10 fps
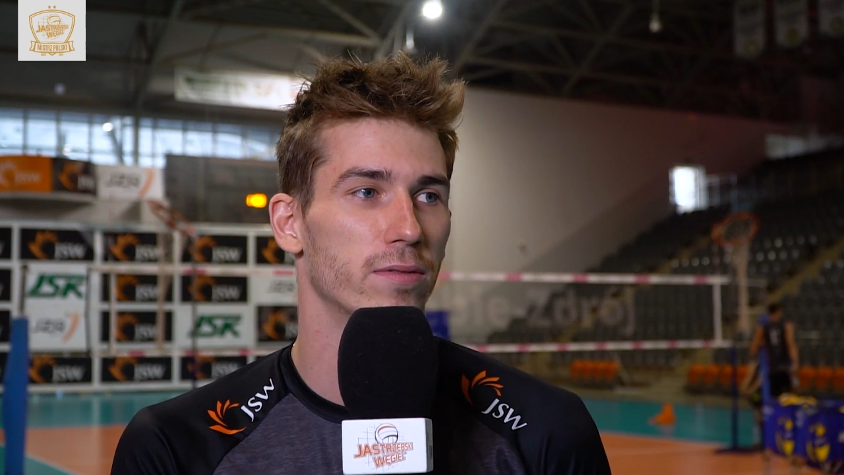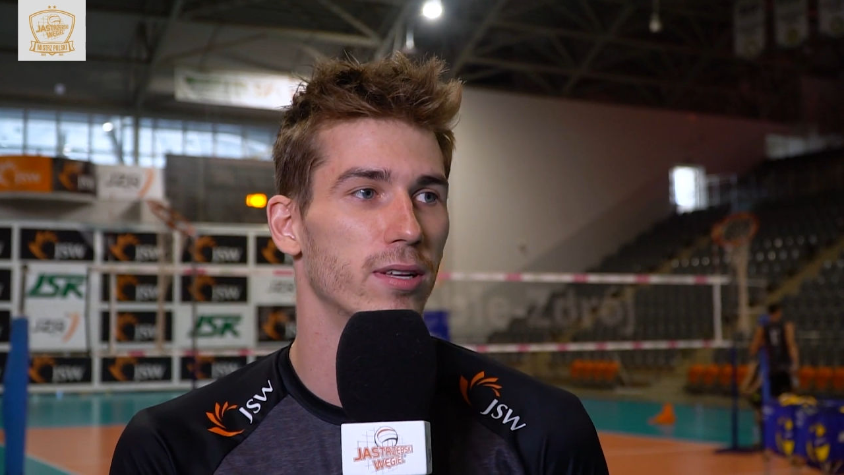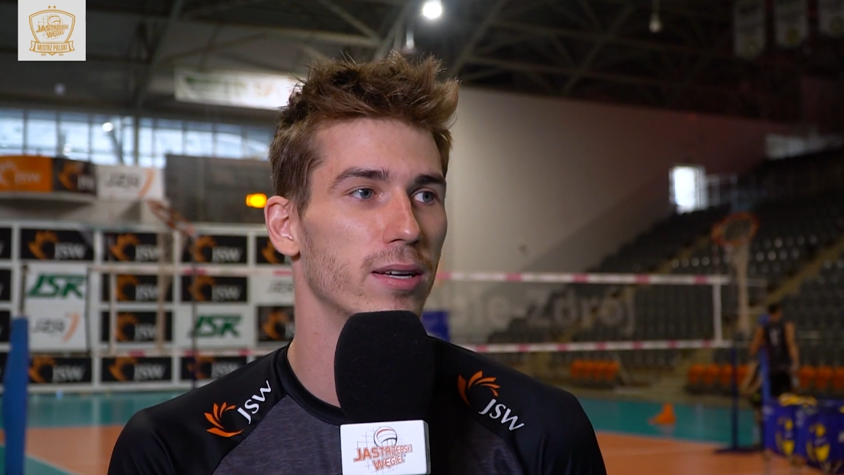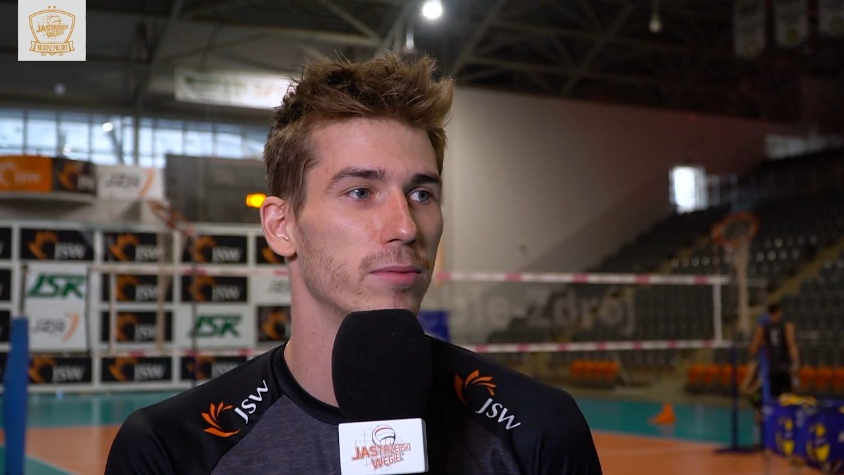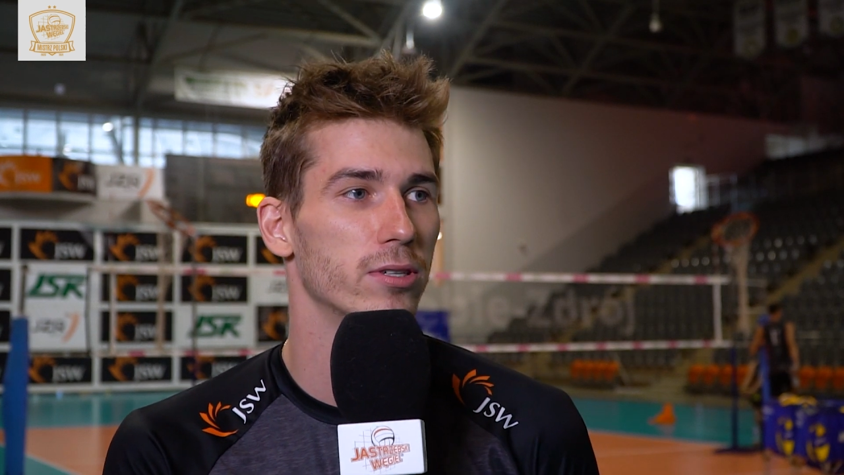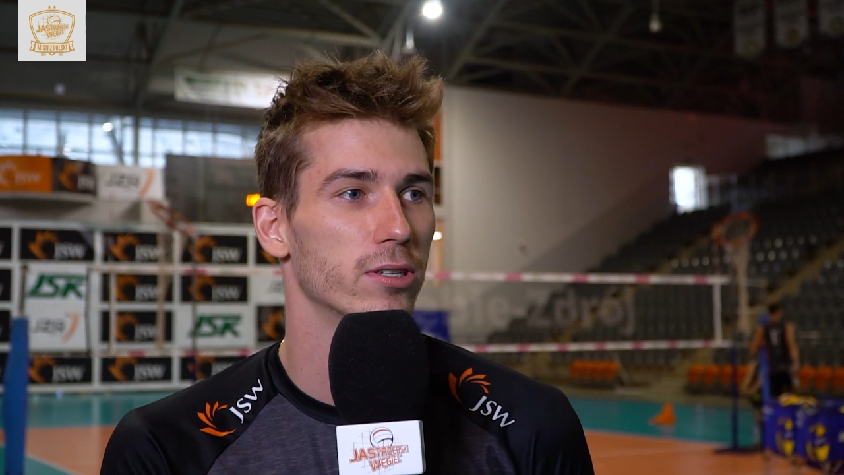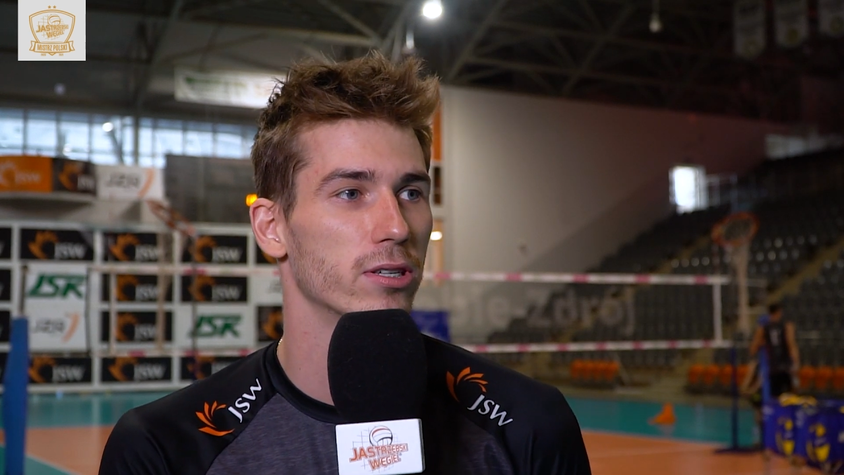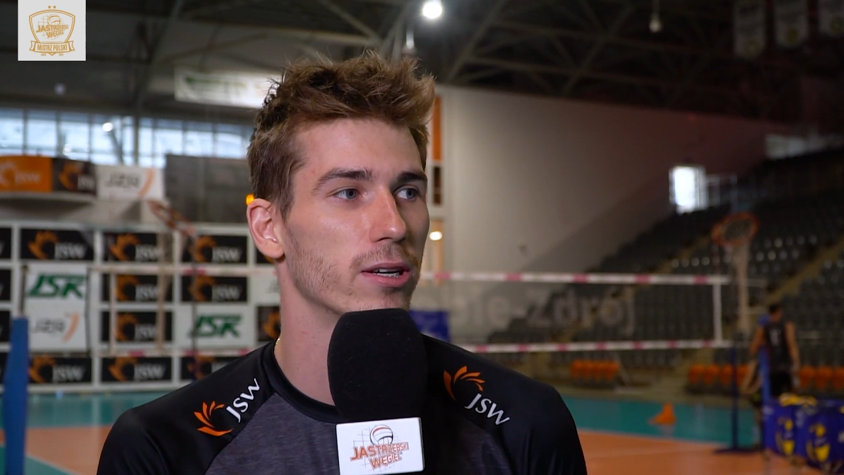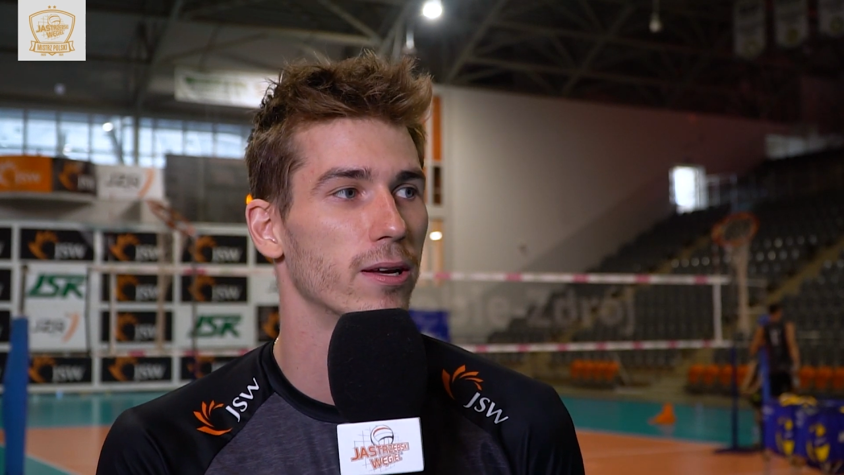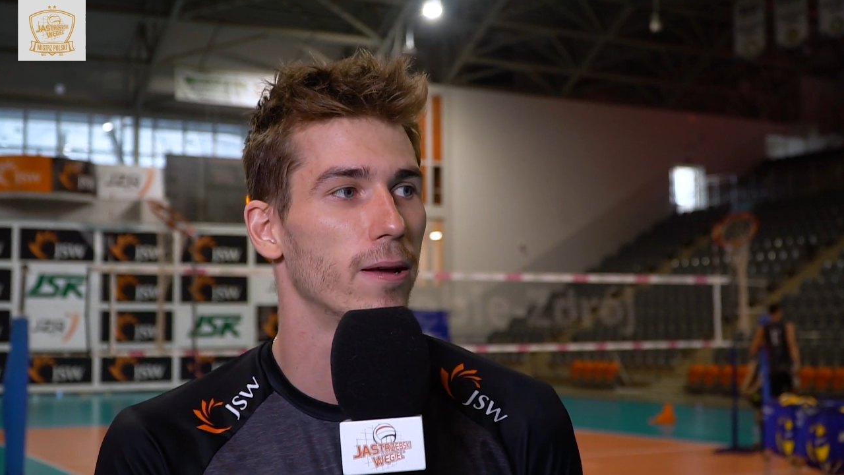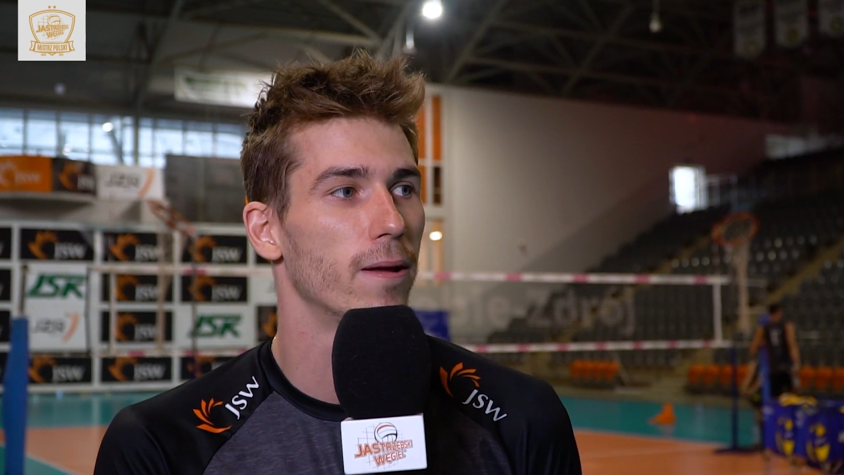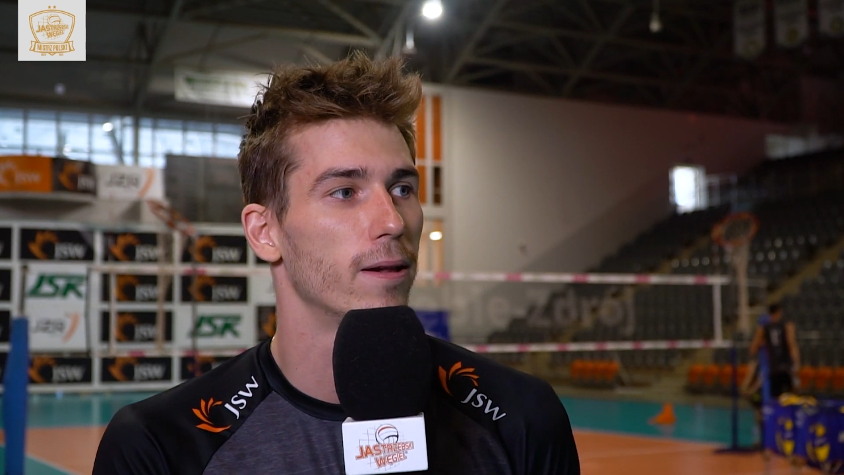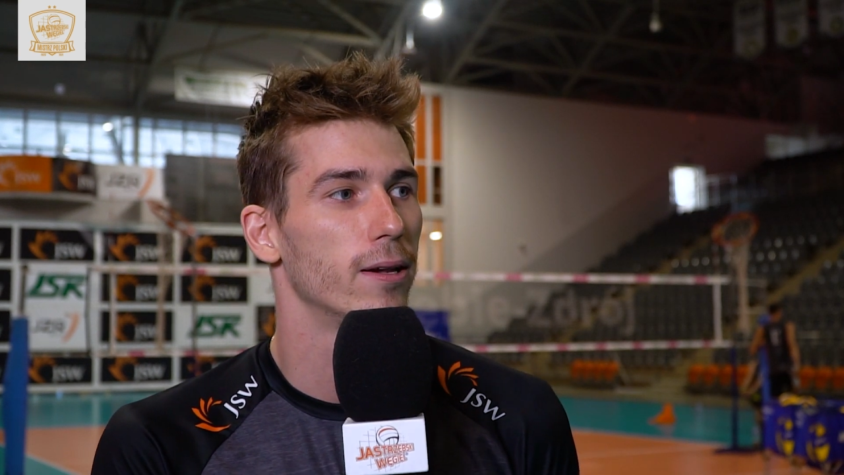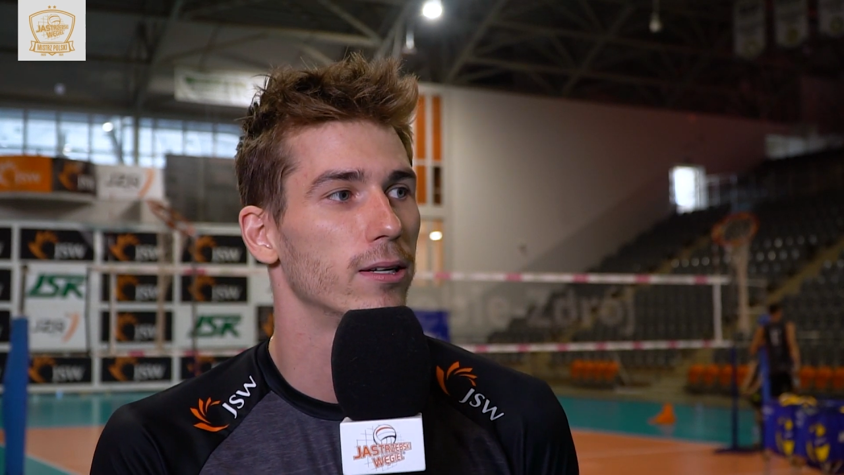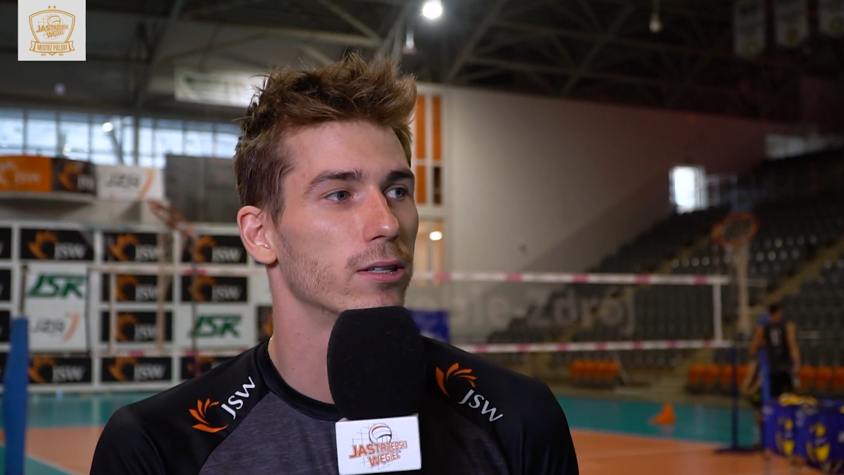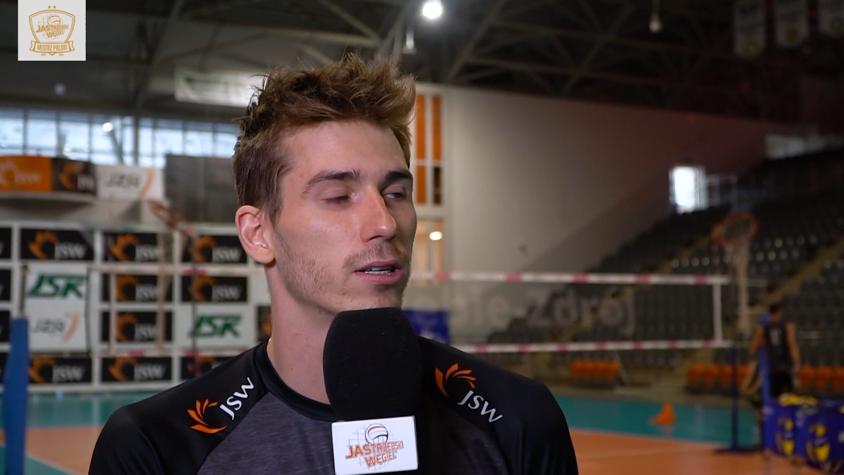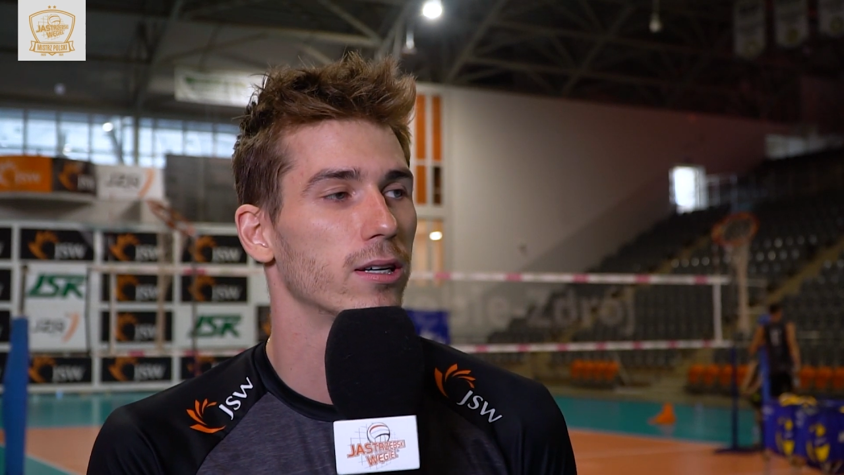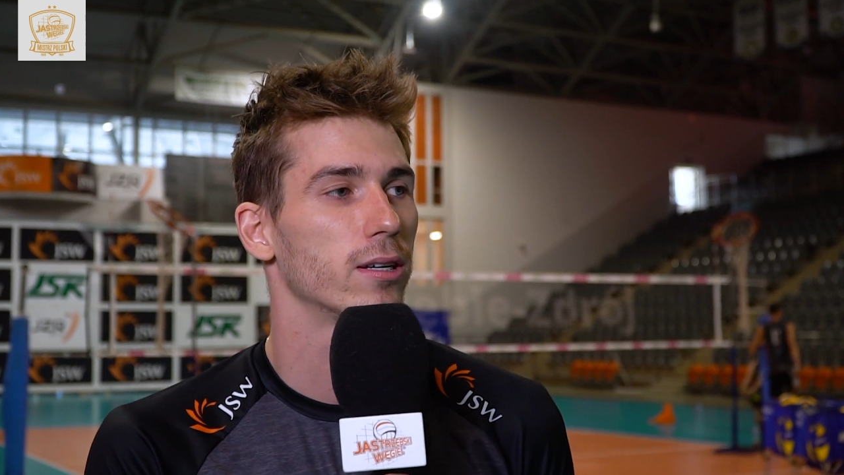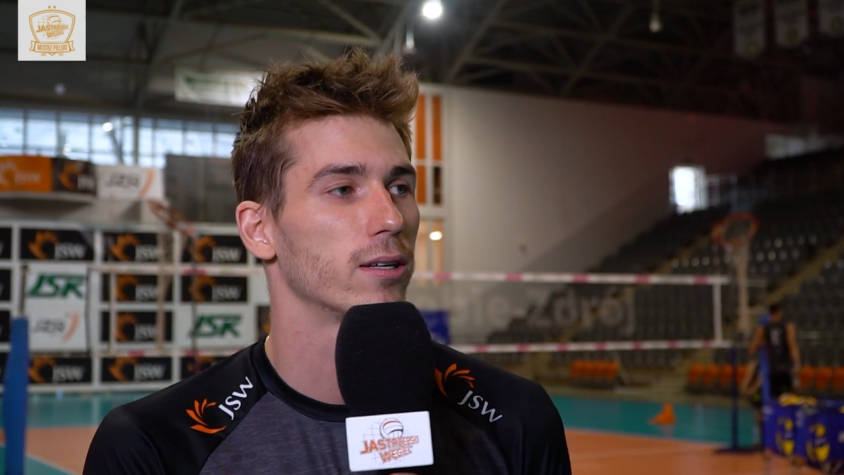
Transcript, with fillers: wydaje mi się, że, że